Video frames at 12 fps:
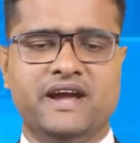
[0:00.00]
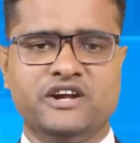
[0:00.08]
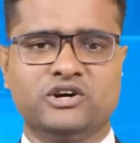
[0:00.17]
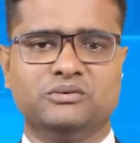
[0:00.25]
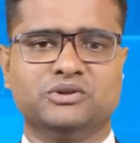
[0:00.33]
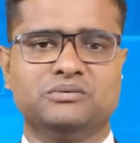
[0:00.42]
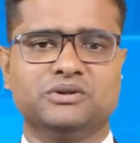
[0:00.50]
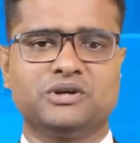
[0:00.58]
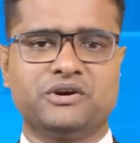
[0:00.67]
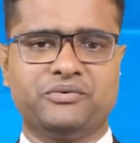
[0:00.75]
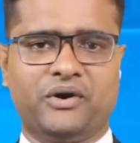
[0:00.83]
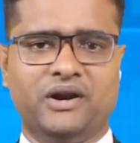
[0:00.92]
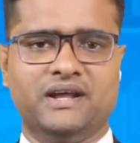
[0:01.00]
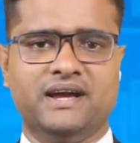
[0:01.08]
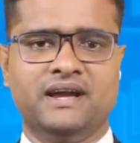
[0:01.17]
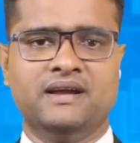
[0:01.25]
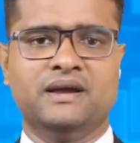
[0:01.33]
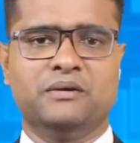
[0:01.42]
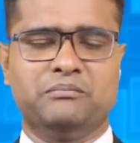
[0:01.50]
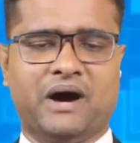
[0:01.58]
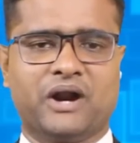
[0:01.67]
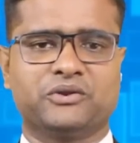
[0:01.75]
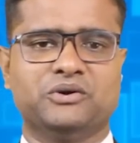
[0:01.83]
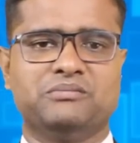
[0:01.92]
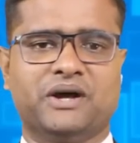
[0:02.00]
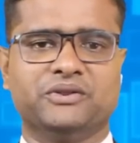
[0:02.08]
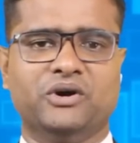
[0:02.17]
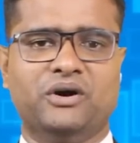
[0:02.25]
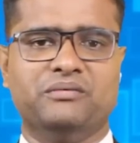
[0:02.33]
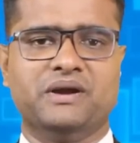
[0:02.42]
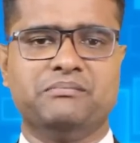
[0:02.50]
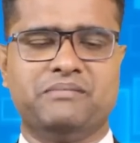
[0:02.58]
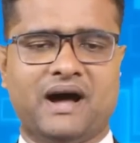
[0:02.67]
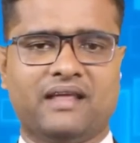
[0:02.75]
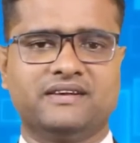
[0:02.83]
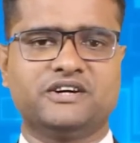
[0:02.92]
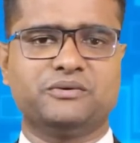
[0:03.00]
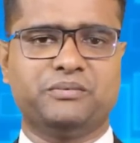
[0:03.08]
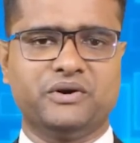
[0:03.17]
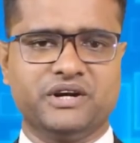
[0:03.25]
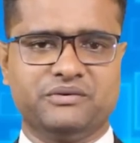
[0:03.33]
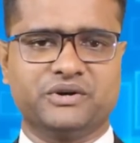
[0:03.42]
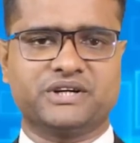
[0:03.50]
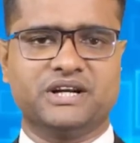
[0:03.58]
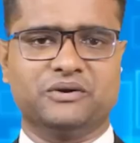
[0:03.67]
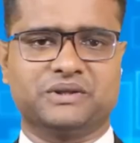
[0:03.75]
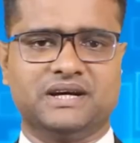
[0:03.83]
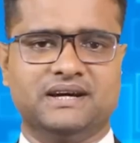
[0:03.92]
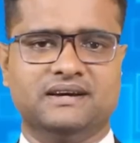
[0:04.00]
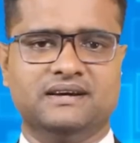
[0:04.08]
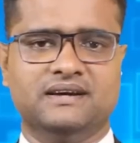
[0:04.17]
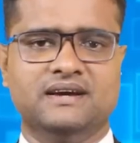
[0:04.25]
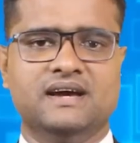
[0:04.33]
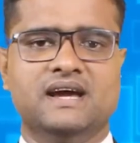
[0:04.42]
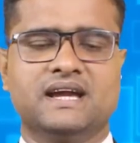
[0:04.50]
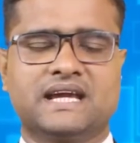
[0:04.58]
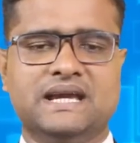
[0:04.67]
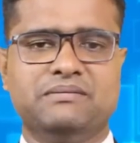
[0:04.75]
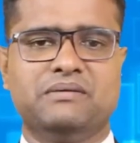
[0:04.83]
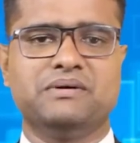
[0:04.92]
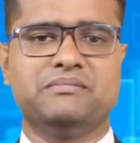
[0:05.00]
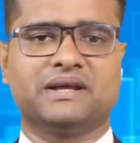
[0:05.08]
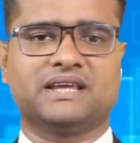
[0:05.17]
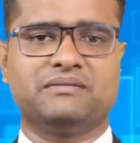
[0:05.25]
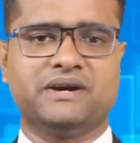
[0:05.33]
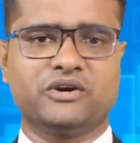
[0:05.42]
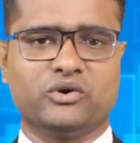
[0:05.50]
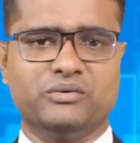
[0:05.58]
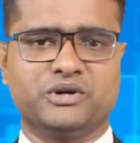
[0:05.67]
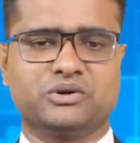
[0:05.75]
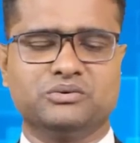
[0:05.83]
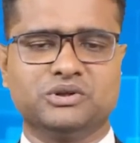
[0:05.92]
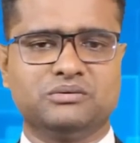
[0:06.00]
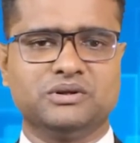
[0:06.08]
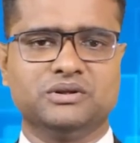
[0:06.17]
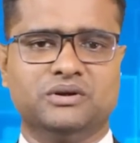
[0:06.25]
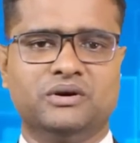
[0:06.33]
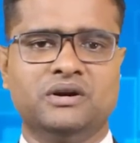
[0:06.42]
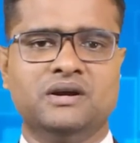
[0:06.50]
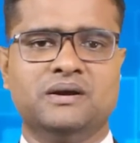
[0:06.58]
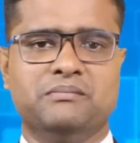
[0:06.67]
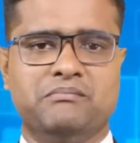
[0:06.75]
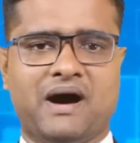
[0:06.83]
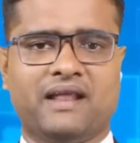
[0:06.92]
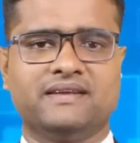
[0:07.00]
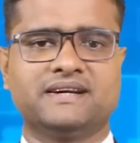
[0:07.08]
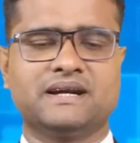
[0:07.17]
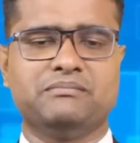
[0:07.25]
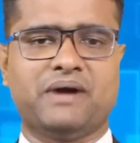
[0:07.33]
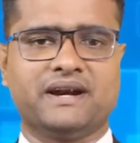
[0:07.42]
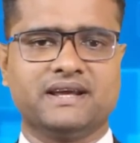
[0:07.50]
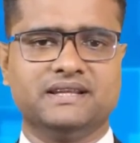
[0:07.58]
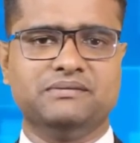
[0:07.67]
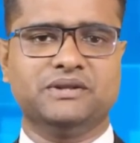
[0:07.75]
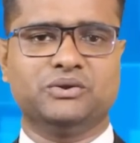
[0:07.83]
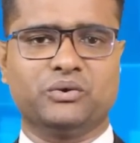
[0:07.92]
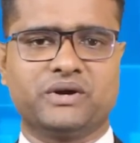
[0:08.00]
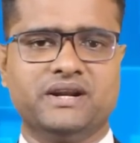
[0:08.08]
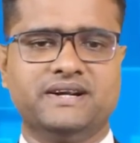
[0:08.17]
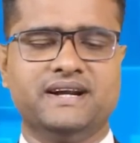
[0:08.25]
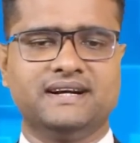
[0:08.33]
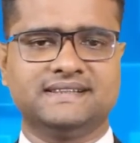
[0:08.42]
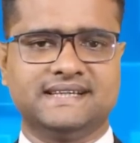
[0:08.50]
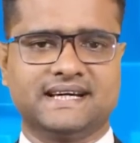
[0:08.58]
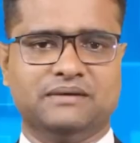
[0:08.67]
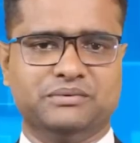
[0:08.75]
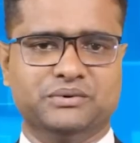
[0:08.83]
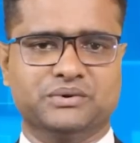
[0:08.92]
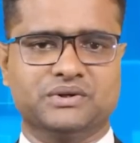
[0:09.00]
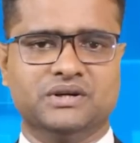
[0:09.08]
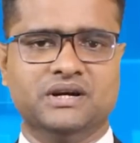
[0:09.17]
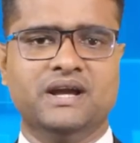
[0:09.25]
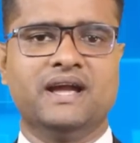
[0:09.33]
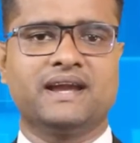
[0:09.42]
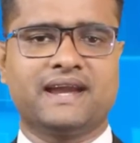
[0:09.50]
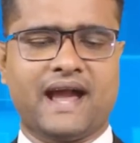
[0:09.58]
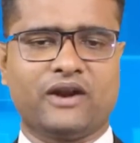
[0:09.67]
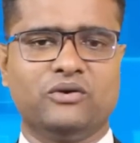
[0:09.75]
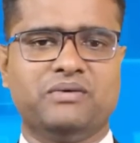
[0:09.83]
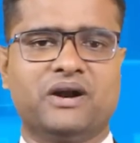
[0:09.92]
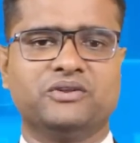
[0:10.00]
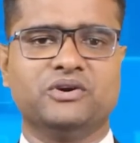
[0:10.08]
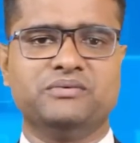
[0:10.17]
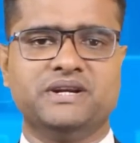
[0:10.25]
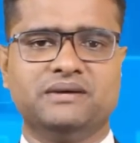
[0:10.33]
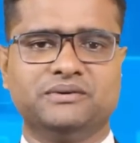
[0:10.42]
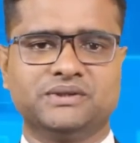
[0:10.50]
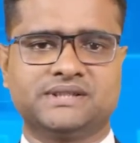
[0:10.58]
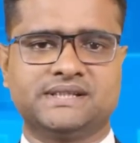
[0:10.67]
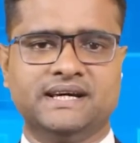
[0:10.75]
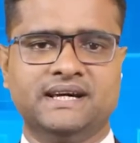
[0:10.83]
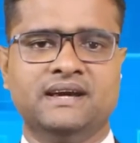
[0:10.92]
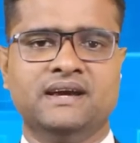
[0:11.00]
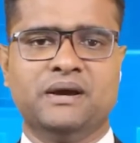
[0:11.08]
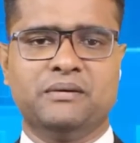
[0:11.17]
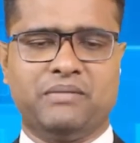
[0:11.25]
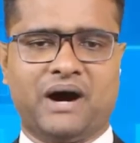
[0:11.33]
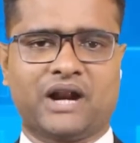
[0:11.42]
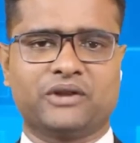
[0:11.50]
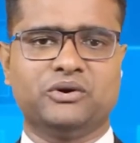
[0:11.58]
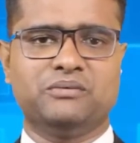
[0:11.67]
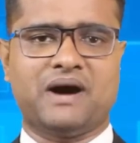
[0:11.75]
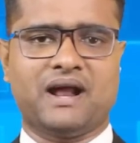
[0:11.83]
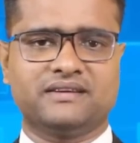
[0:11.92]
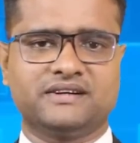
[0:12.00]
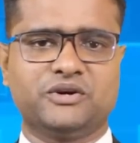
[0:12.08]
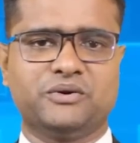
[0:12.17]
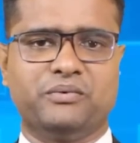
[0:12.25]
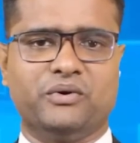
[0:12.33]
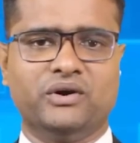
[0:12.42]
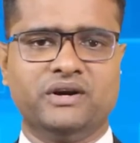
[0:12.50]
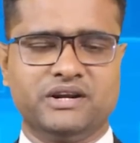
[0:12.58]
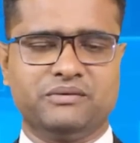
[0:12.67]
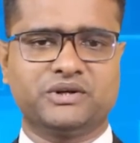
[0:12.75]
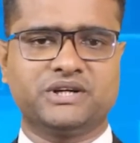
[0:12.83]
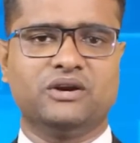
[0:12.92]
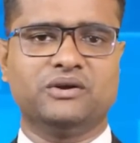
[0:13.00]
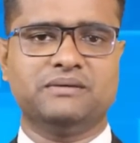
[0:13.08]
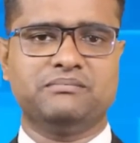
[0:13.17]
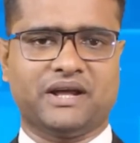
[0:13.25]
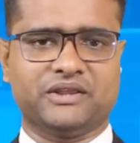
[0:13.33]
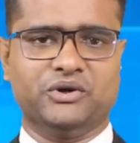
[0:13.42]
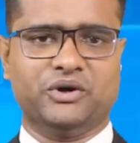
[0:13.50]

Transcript: এই সমুদ্রবন্দরের ফলে ভারতও বাধ্য হবে বাংলাদেশের উপর নির্ভরশীল হতে কীভাবে মাতারবাড়ি গভীর সমুদ্রবন্দর বাংলাদেশকে বানিয়ে দিবে দক্ষিণ এশিয়ার সিঙ্গাপুর কেন ভারতীয় মিডিয়া বলছে ভারত বাংলাদেশের উপর নির্ভরশীল হতে বাধ্য